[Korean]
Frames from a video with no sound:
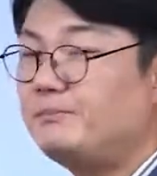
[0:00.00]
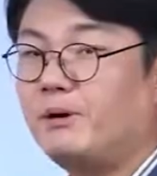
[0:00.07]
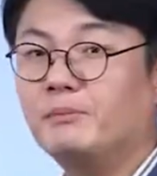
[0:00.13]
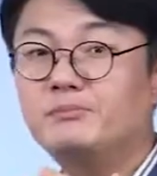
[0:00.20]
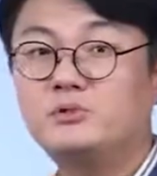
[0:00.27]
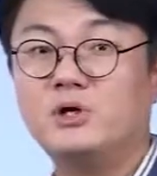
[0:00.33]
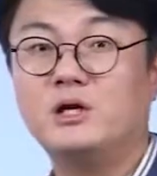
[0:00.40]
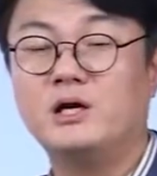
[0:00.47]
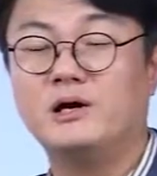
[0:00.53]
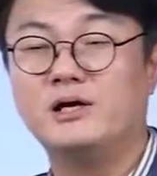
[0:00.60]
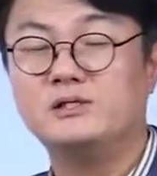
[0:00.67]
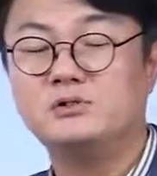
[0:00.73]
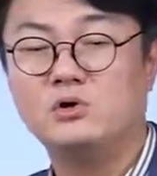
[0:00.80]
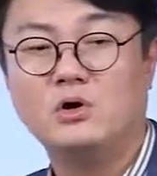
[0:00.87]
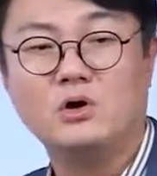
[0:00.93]
법정에
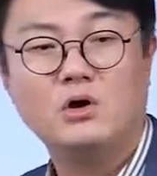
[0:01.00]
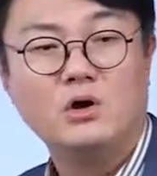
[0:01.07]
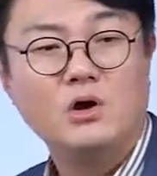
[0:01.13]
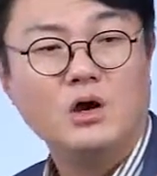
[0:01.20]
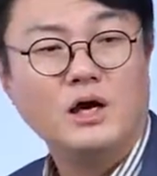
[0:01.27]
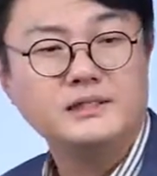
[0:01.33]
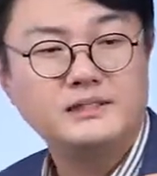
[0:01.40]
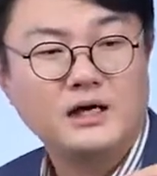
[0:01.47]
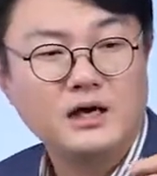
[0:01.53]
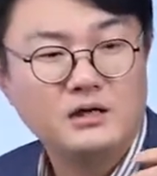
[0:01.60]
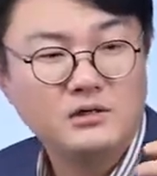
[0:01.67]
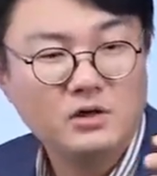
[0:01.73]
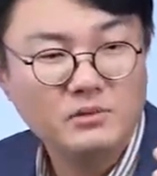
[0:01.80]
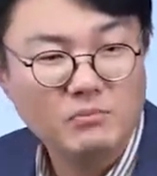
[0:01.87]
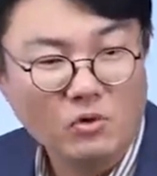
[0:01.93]
나와서 아, 제가
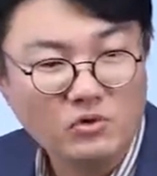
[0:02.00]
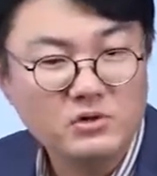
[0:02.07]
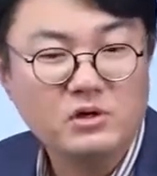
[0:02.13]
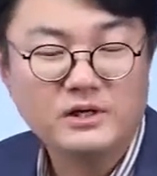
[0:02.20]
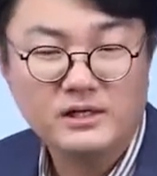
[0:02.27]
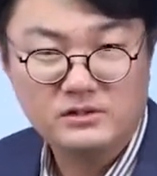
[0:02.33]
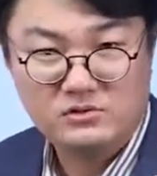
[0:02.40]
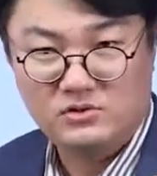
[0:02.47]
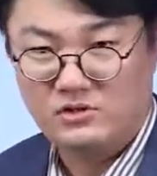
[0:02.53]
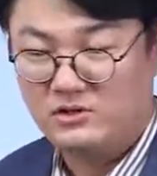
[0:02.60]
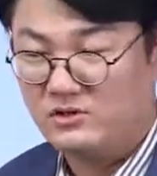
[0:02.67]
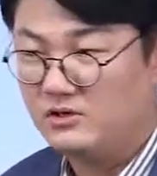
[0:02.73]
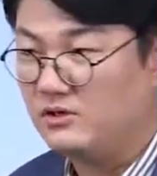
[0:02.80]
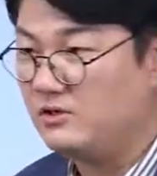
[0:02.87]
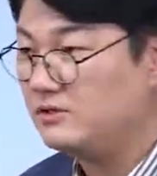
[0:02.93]
그걸
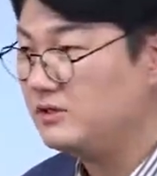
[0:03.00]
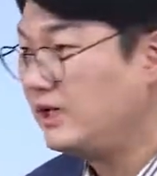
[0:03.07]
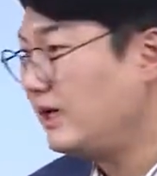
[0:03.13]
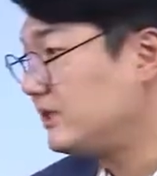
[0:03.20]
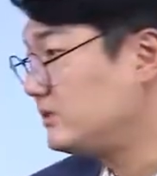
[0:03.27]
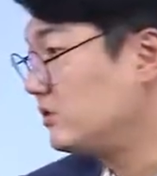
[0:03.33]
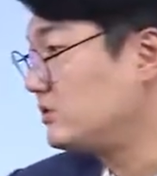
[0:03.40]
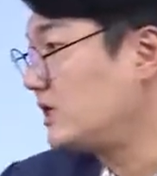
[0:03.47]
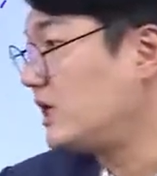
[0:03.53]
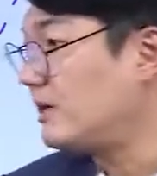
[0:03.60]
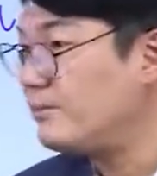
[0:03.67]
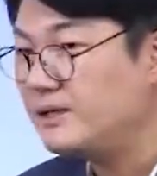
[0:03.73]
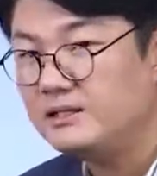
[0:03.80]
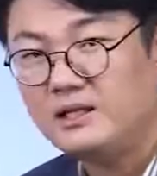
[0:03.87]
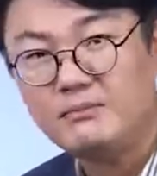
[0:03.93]
목격했어요. 내가 저
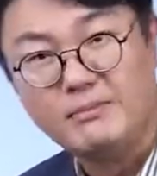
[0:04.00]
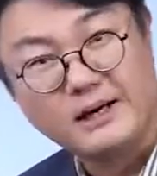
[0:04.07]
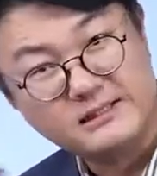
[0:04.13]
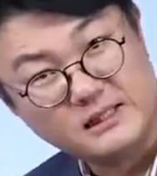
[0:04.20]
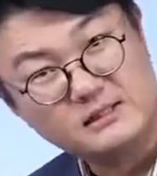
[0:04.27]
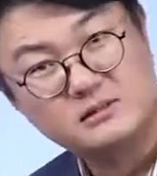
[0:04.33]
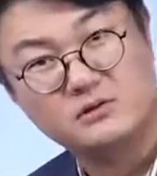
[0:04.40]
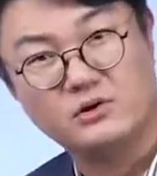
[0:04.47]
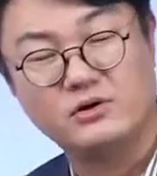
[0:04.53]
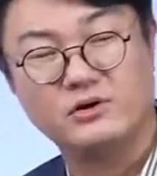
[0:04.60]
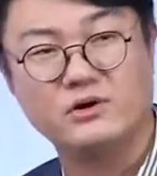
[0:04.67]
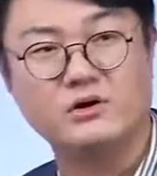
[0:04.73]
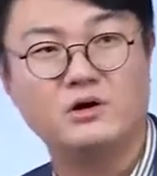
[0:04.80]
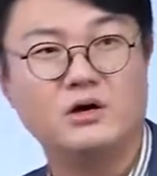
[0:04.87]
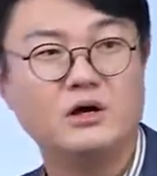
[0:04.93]
사람한테 맞았어요.
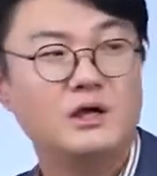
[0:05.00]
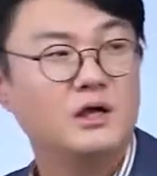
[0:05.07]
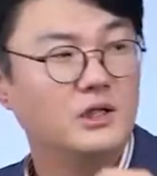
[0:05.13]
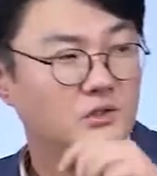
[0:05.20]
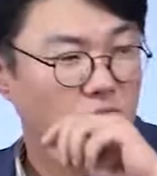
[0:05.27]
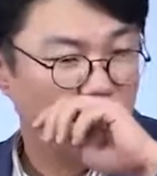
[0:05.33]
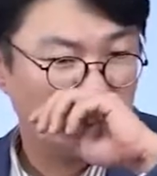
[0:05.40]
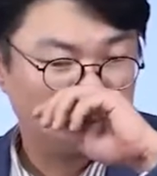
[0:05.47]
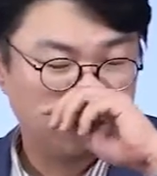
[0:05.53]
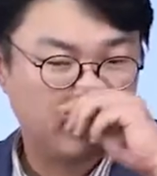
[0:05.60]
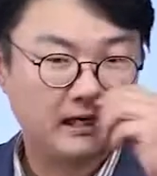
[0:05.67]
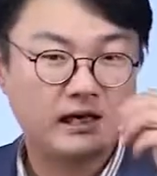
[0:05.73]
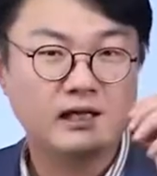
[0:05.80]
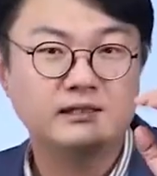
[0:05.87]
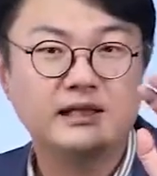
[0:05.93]
또는
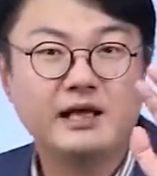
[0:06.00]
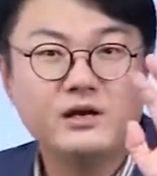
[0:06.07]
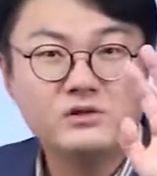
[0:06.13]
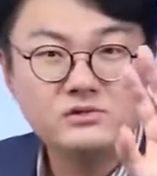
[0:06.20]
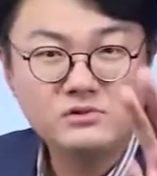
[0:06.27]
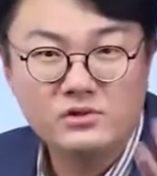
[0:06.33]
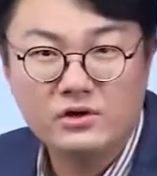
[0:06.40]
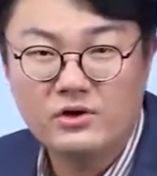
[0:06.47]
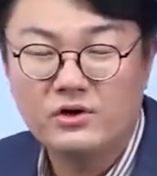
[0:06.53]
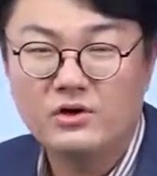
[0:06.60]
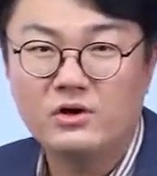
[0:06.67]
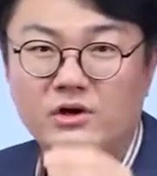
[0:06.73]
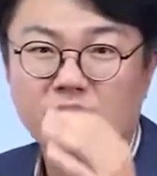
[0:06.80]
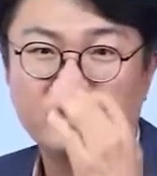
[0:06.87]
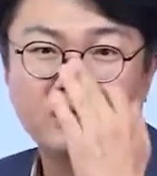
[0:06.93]
제가
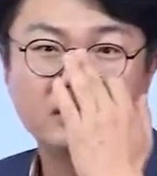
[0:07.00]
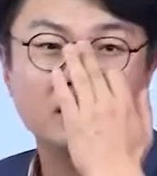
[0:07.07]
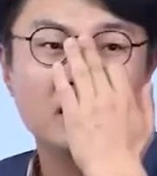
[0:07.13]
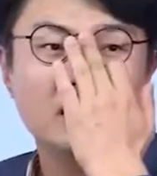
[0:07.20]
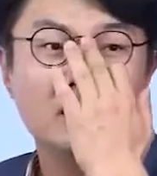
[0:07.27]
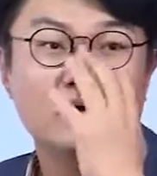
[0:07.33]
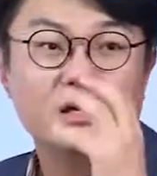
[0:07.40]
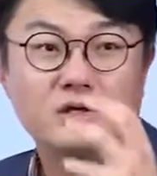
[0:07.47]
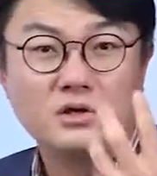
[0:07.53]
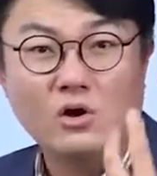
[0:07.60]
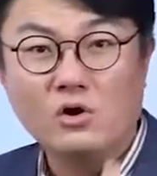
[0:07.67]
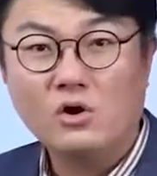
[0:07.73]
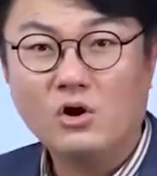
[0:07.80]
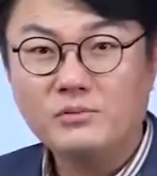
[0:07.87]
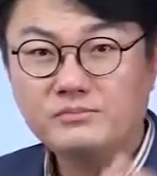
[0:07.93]
때렸어요. 이런
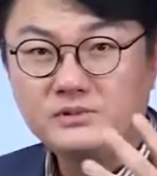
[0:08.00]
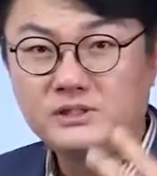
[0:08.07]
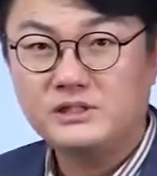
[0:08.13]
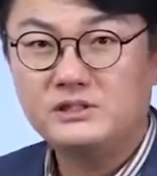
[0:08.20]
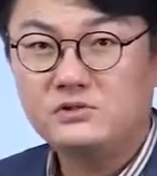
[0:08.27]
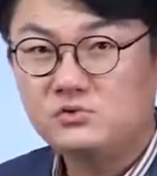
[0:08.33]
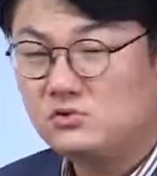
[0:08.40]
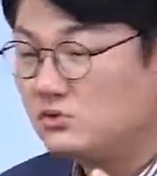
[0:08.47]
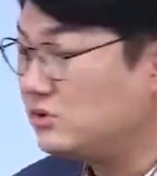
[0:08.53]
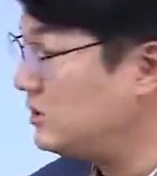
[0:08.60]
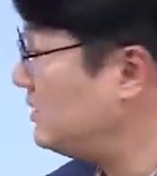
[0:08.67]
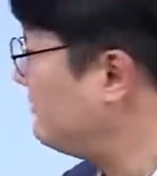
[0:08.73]
경험 진술을